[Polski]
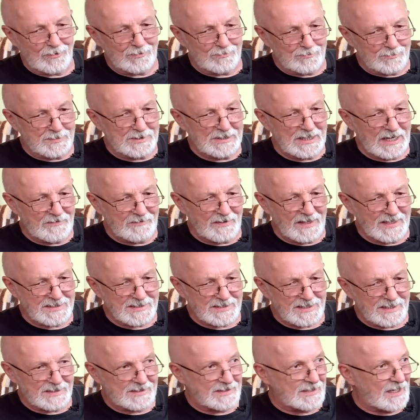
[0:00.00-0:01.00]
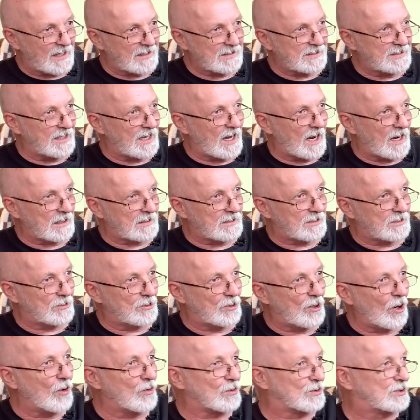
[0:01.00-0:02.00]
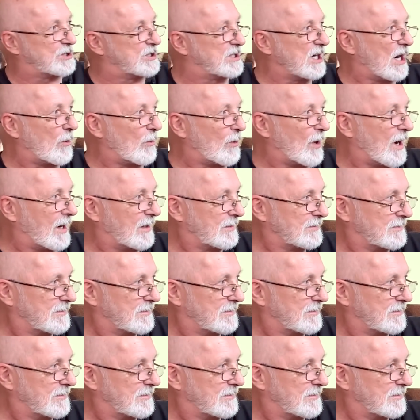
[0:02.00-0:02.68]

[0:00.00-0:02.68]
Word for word: mniej więcej tak jak gong działa.